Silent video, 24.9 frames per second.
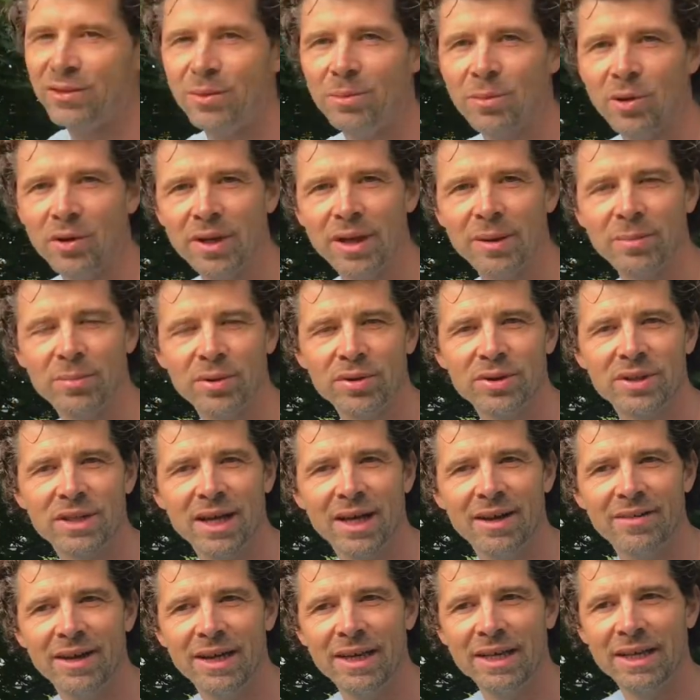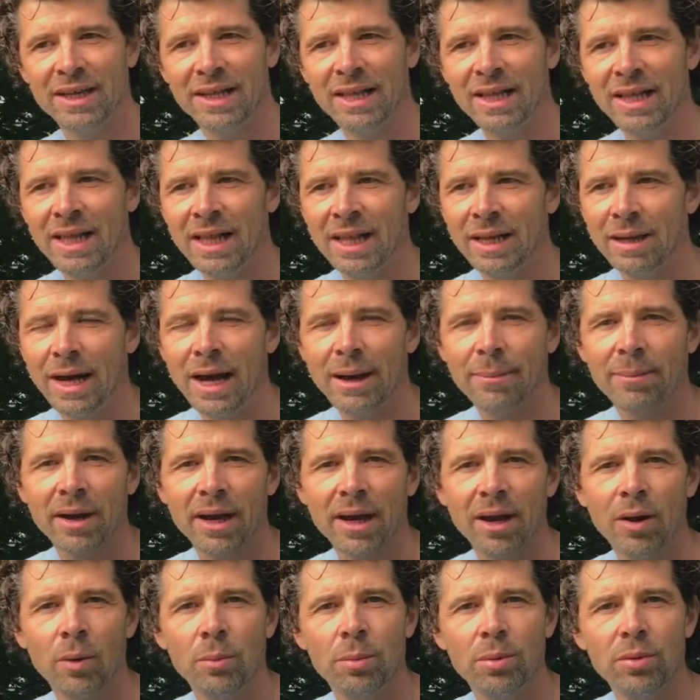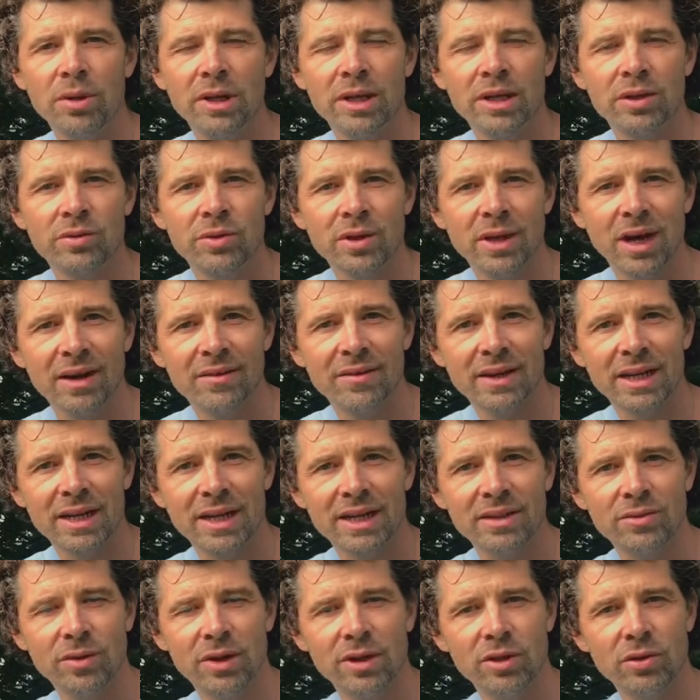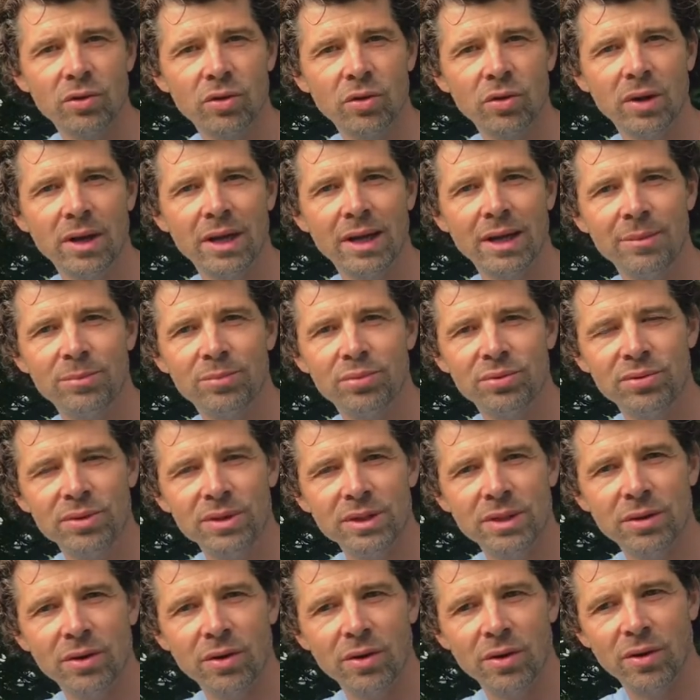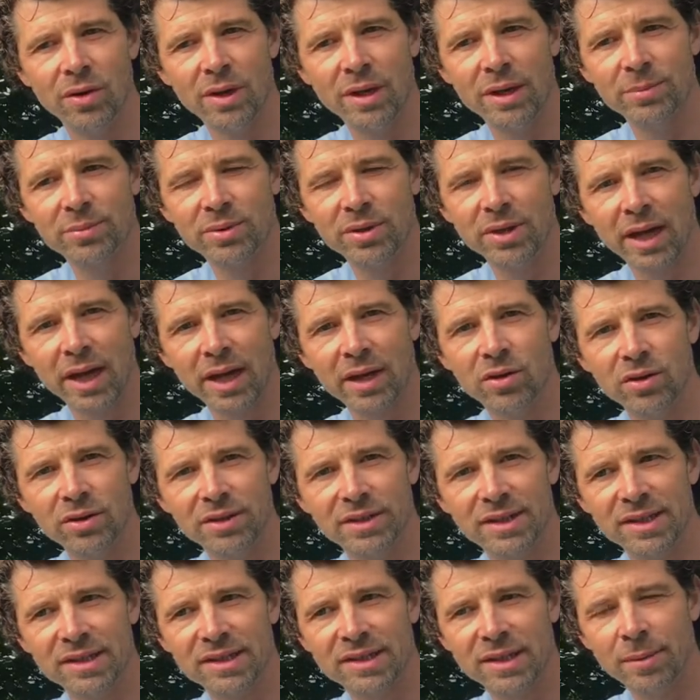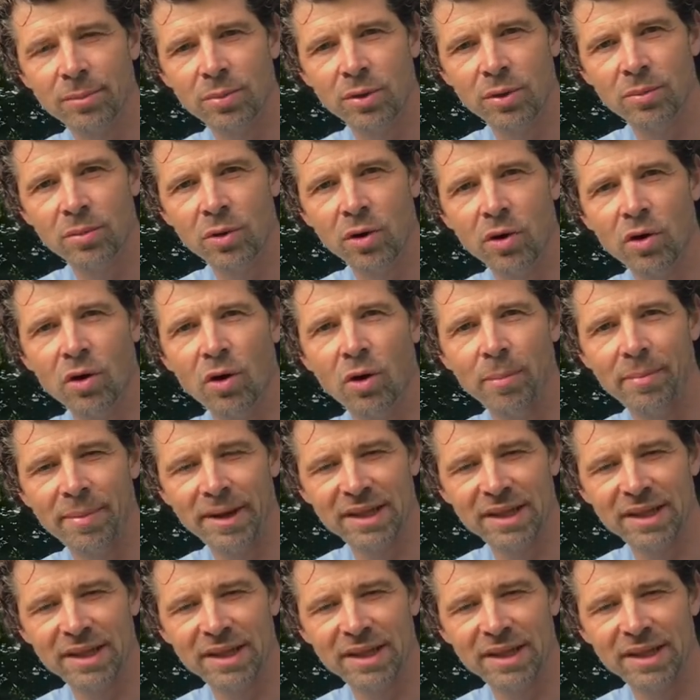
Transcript: demande un peu de travail après on peut les cuire avec les noyaux et puis, et puis récolter simplement en